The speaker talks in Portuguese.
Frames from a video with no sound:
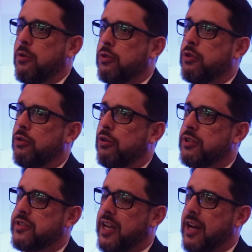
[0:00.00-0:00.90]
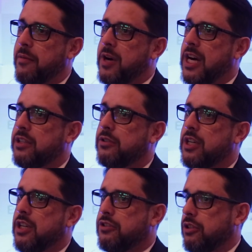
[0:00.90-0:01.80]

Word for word: do Zé Armando de